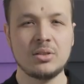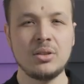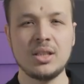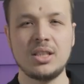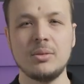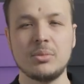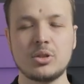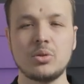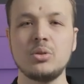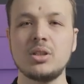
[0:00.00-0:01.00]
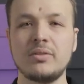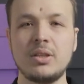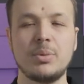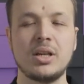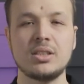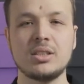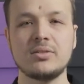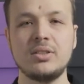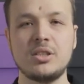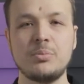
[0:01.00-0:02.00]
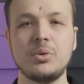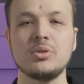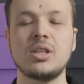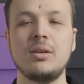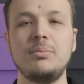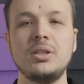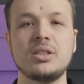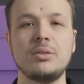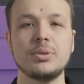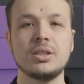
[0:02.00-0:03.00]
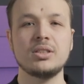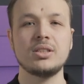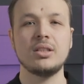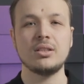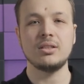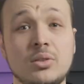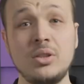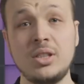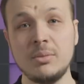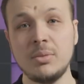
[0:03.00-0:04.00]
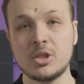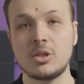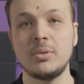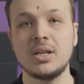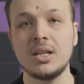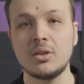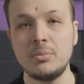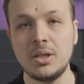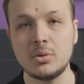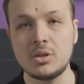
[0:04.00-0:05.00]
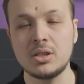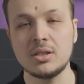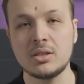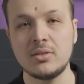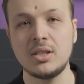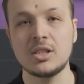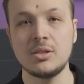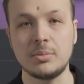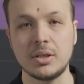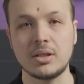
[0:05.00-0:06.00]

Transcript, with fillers: не только тем, что Конор в них показал свои чемпионские амбиции и потенциал, но и тем, что Макгрегор умеет учиться на своих ошибках.